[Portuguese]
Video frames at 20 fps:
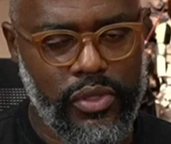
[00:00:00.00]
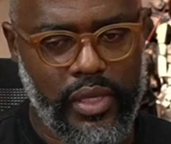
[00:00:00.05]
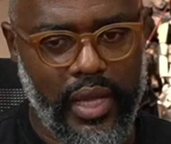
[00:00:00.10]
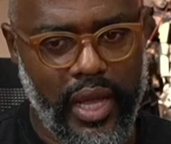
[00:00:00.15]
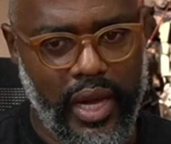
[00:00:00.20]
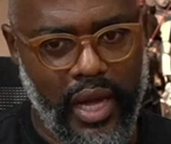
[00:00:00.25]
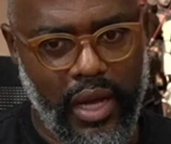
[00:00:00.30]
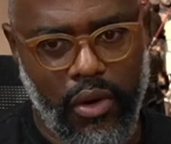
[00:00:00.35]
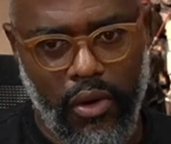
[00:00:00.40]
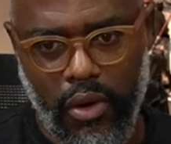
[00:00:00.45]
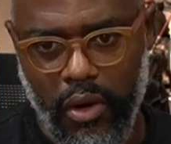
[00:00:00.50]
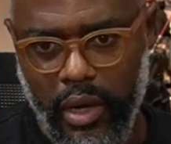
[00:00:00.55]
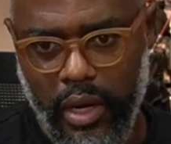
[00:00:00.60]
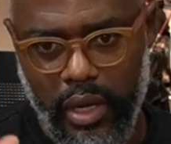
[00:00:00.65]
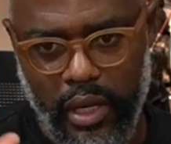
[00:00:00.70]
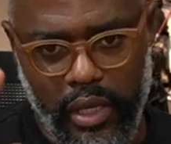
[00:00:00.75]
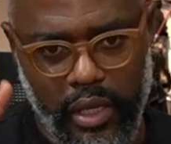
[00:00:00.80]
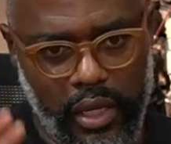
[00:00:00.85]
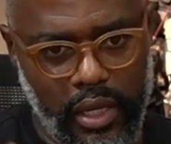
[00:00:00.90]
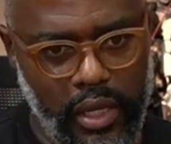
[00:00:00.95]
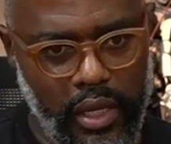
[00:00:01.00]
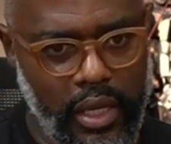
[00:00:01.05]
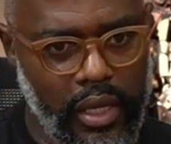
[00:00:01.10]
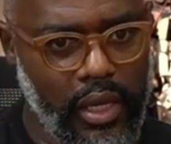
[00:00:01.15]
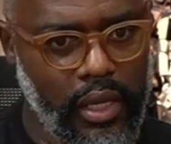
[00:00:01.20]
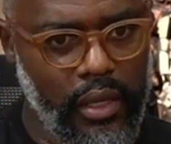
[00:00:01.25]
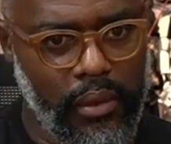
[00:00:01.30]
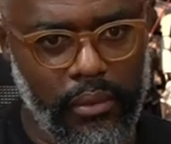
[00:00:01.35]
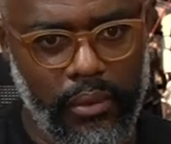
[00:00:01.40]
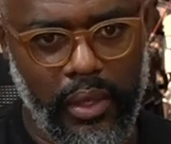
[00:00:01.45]
agora e
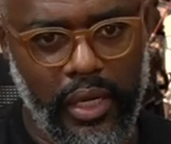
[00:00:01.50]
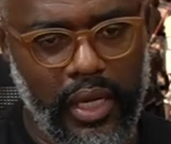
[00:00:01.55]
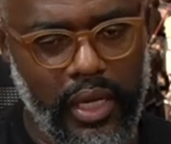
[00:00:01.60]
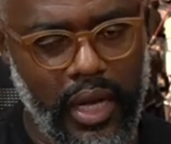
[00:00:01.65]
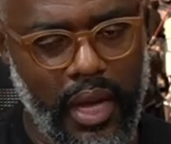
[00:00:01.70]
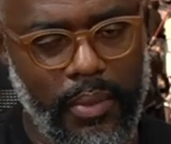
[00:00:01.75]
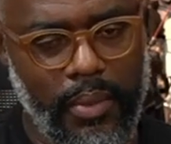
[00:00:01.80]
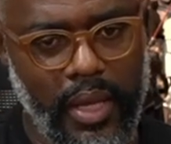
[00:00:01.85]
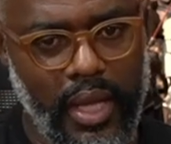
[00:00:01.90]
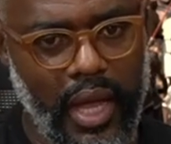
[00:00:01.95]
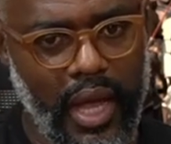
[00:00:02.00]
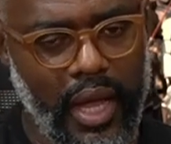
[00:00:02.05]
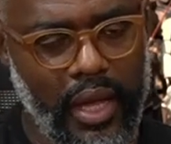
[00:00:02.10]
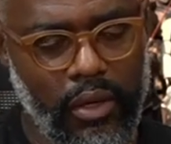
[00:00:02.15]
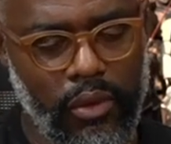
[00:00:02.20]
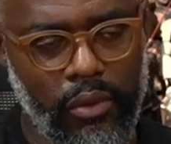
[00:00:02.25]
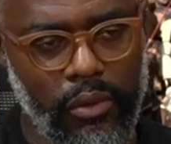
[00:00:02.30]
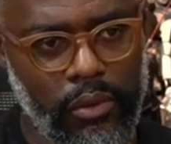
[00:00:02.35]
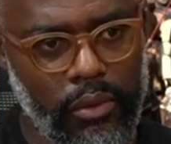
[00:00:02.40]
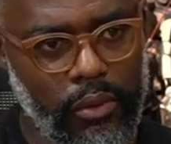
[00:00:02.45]
encaminhar no,